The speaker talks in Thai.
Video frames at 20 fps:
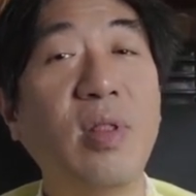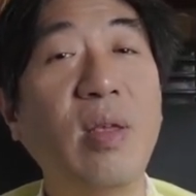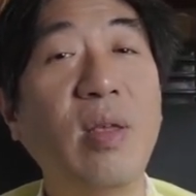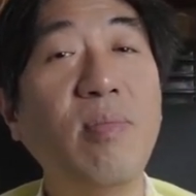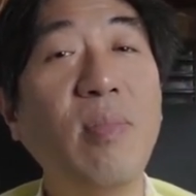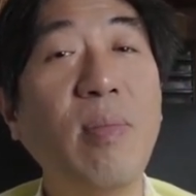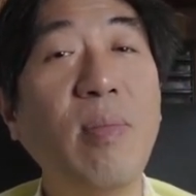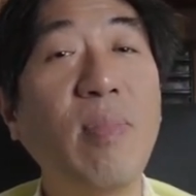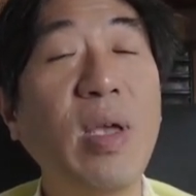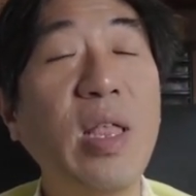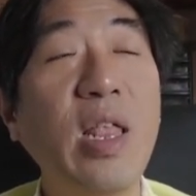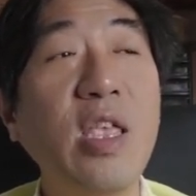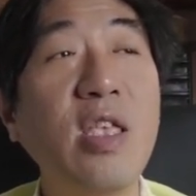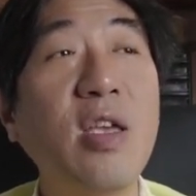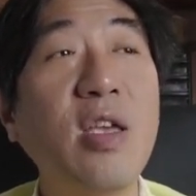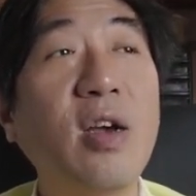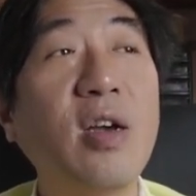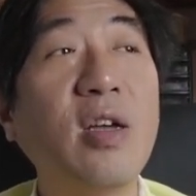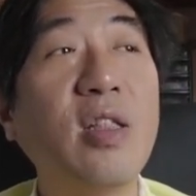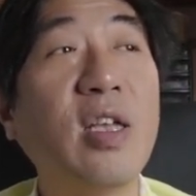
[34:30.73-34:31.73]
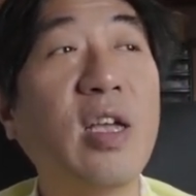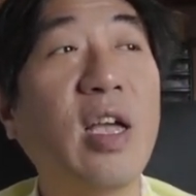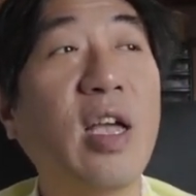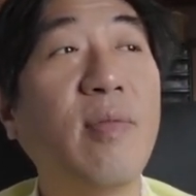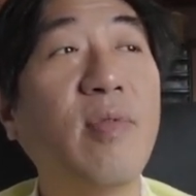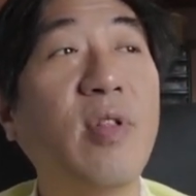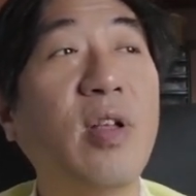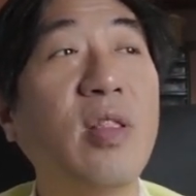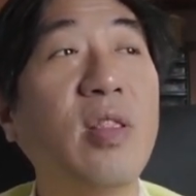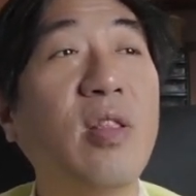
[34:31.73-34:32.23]
เพราะนั้นมันไม่ได้เยอะนะค
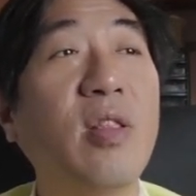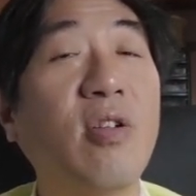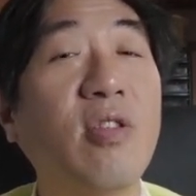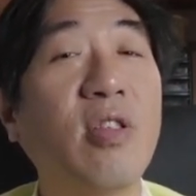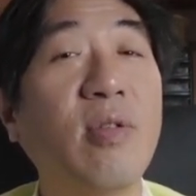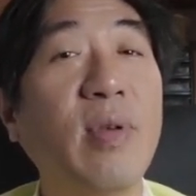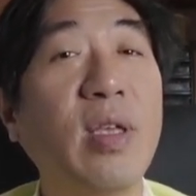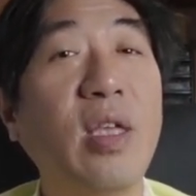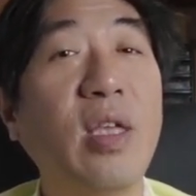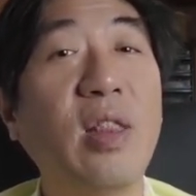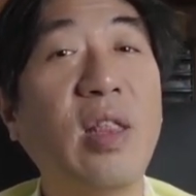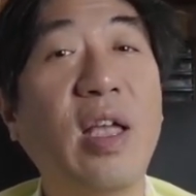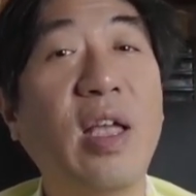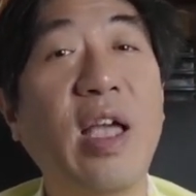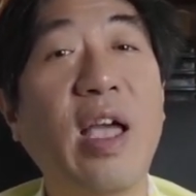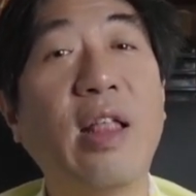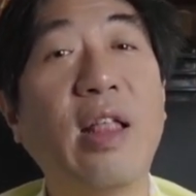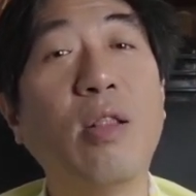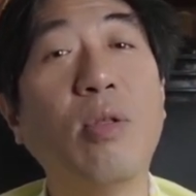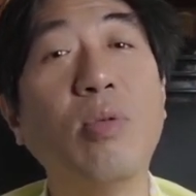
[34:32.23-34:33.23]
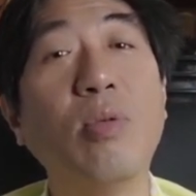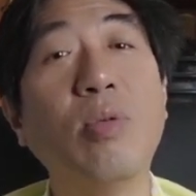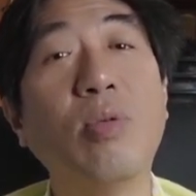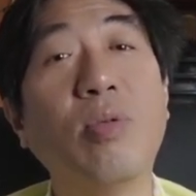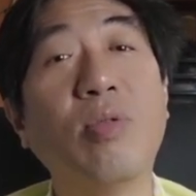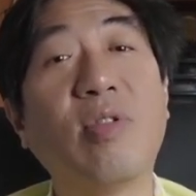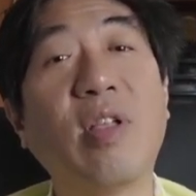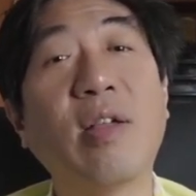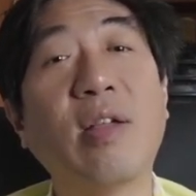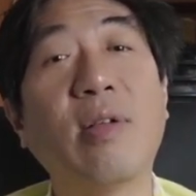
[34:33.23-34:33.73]
รับแล้วน้องจะไปกินอาหารห
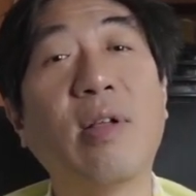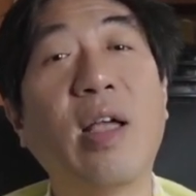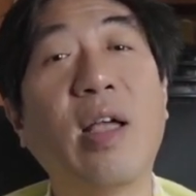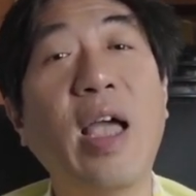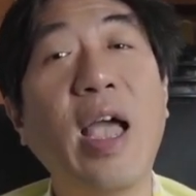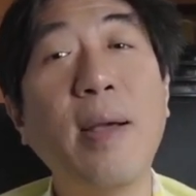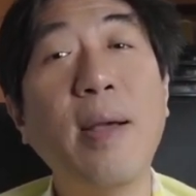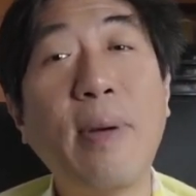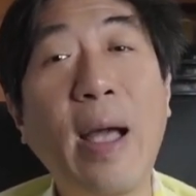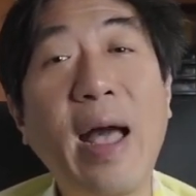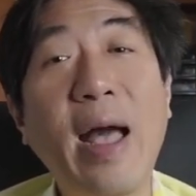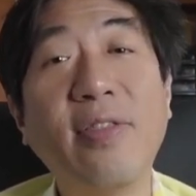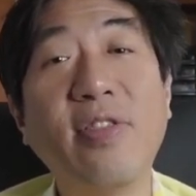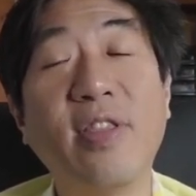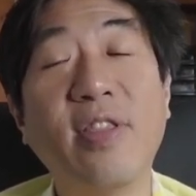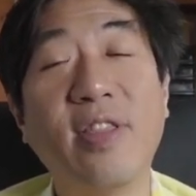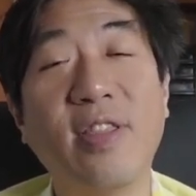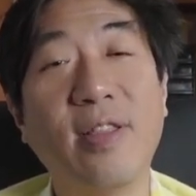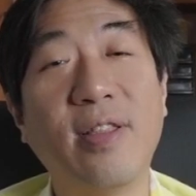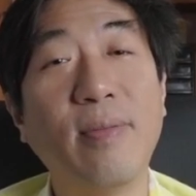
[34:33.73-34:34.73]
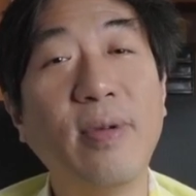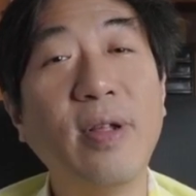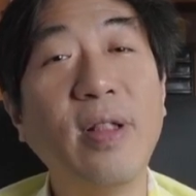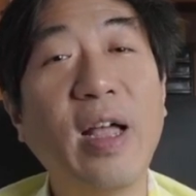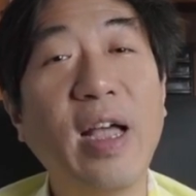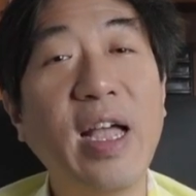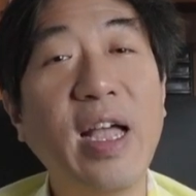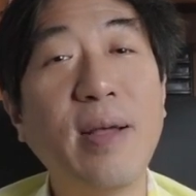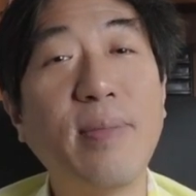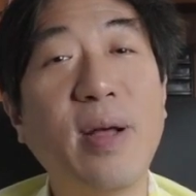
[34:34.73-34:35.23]
รูๆสัก ห้าพัน มื้อ
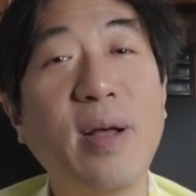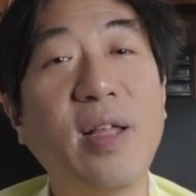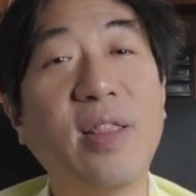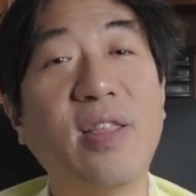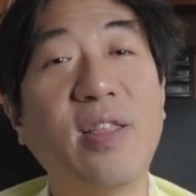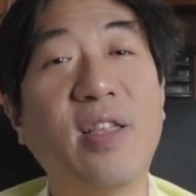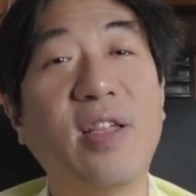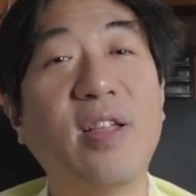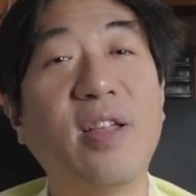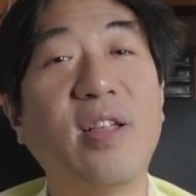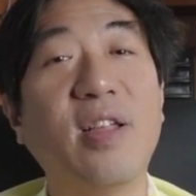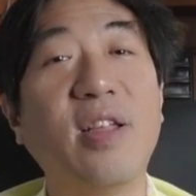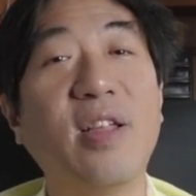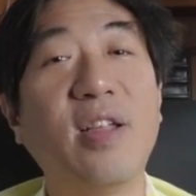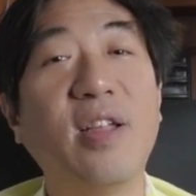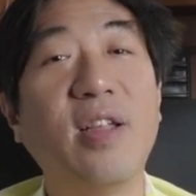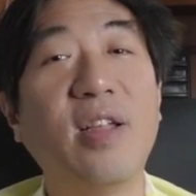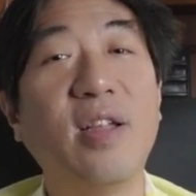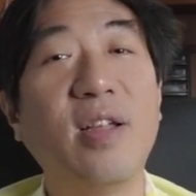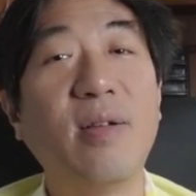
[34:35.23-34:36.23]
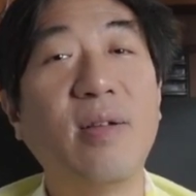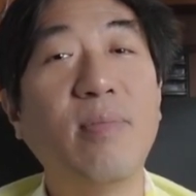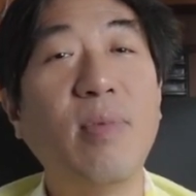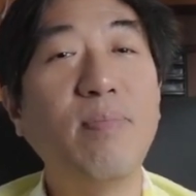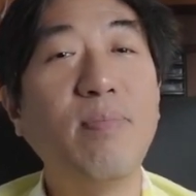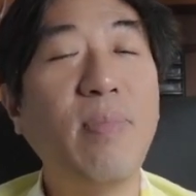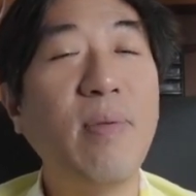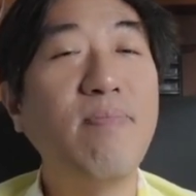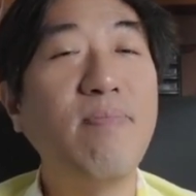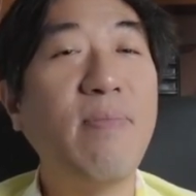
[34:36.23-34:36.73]
ละ ห้าพัน เนี้ย
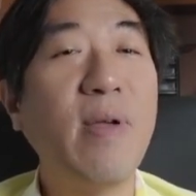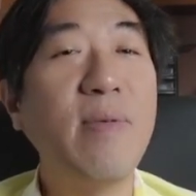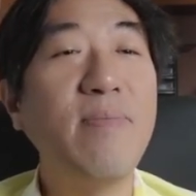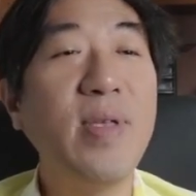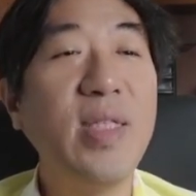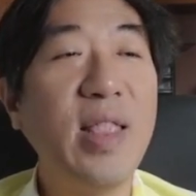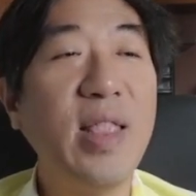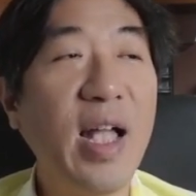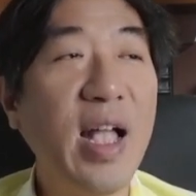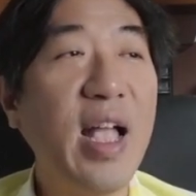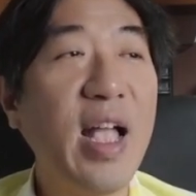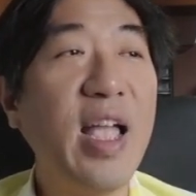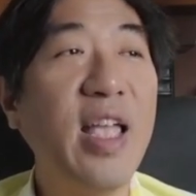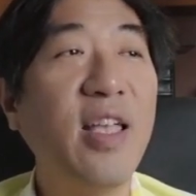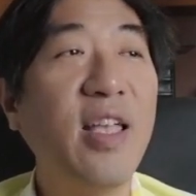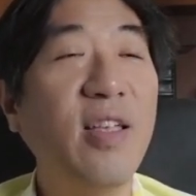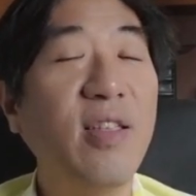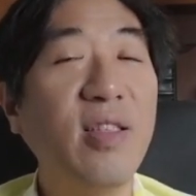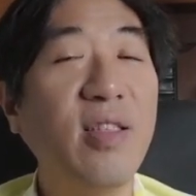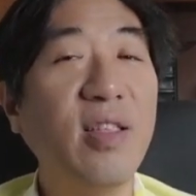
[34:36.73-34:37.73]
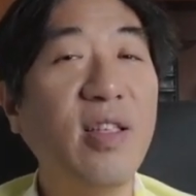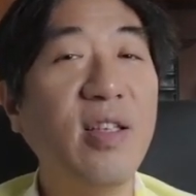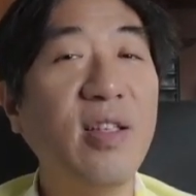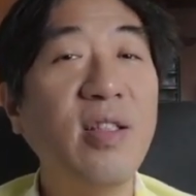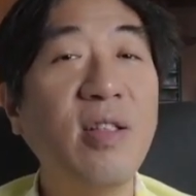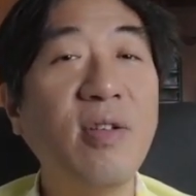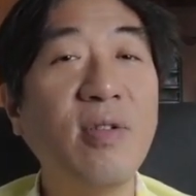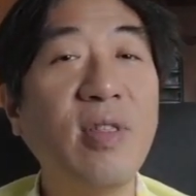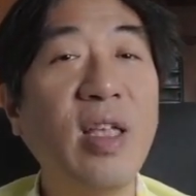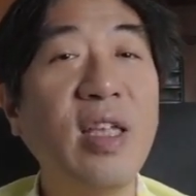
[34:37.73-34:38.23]
มันเป็นไปไม่ได้ถ้า
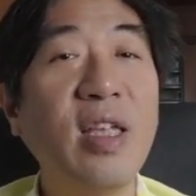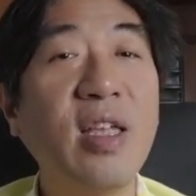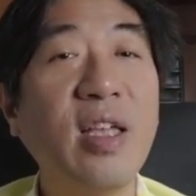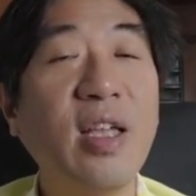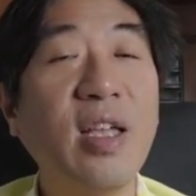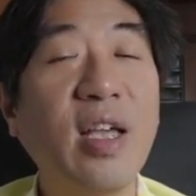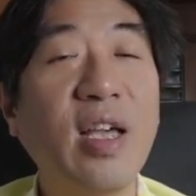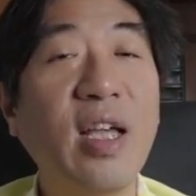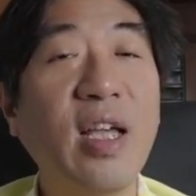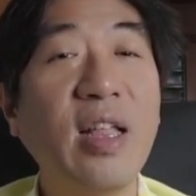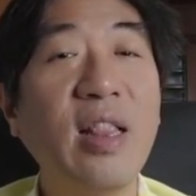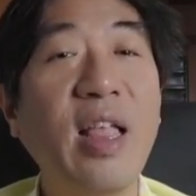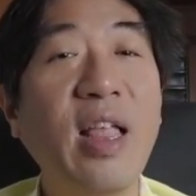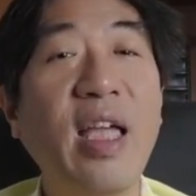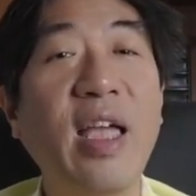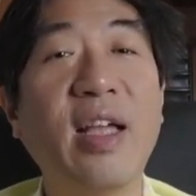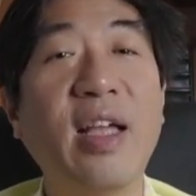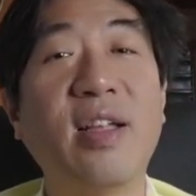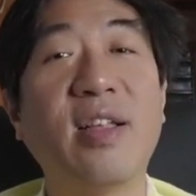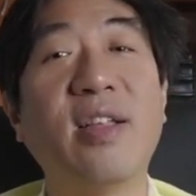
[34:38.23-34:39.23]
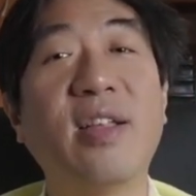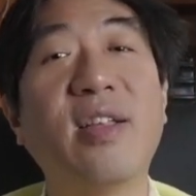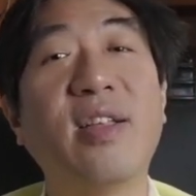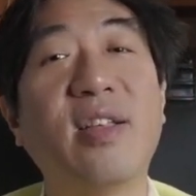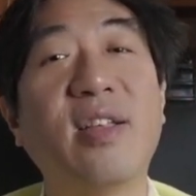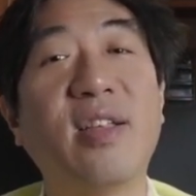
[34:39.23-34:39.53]
เราได้ค่าแรง